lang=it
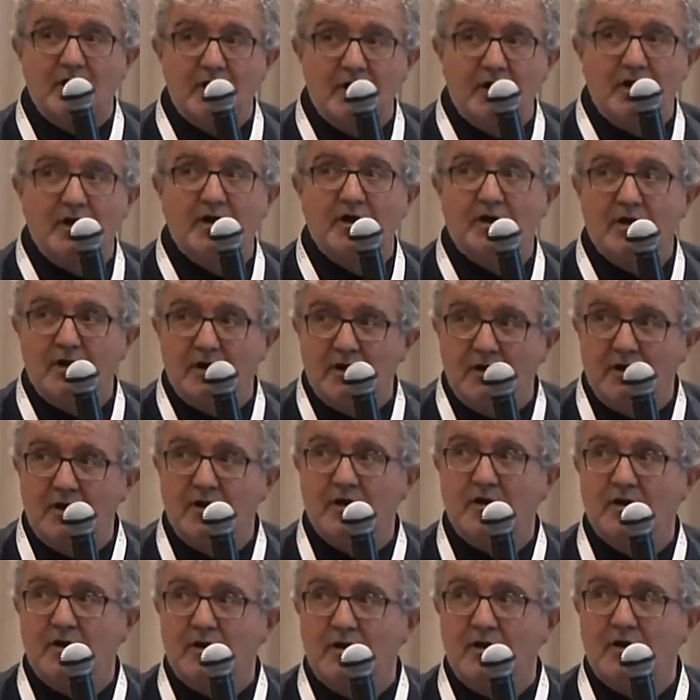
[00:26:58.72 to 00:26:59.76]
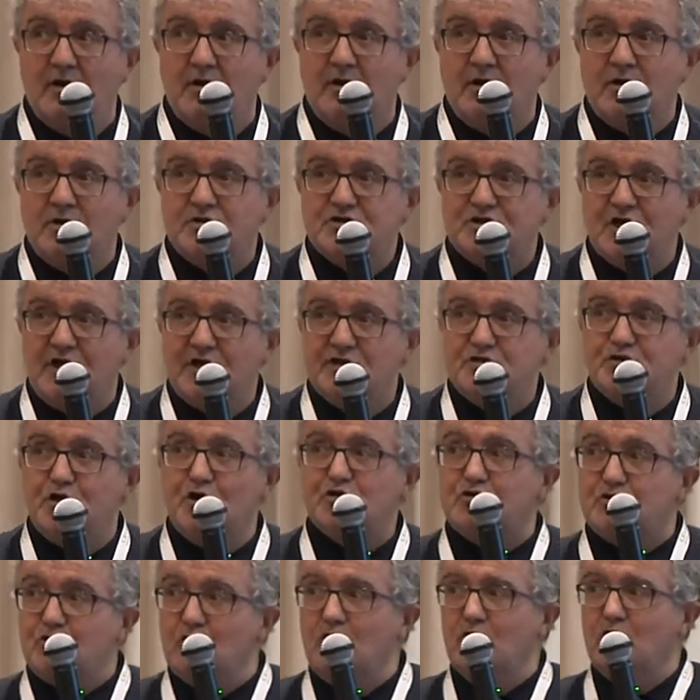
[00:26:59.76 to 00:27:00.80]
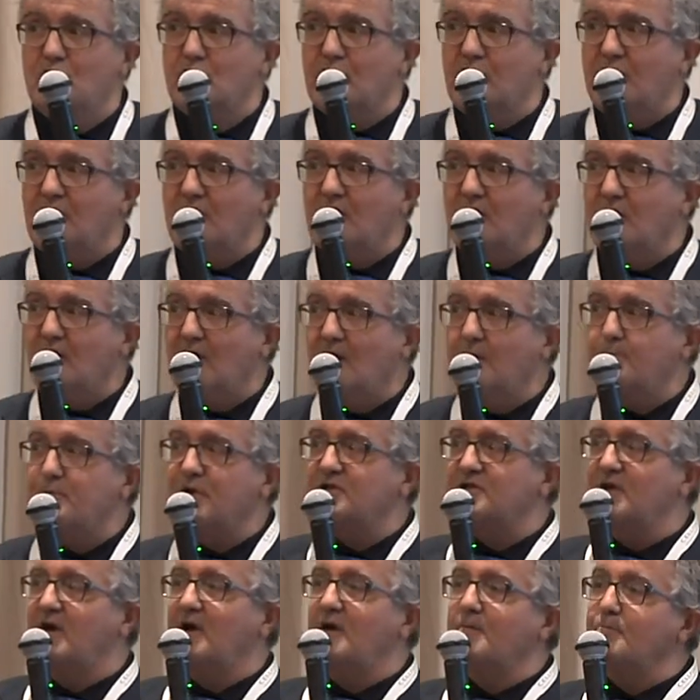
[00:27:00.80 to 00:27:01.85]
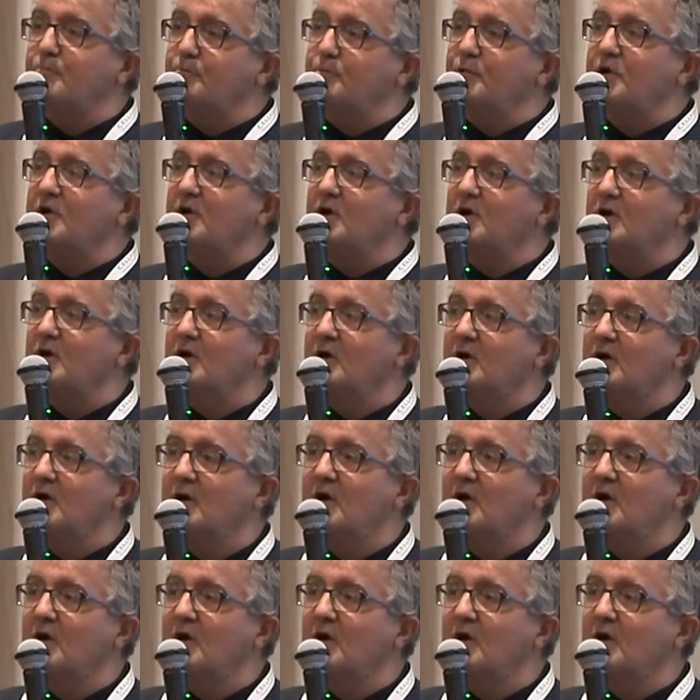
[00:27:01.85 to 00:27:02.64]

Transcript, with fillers: Eh. Cioè, dottore, ai miei tempi,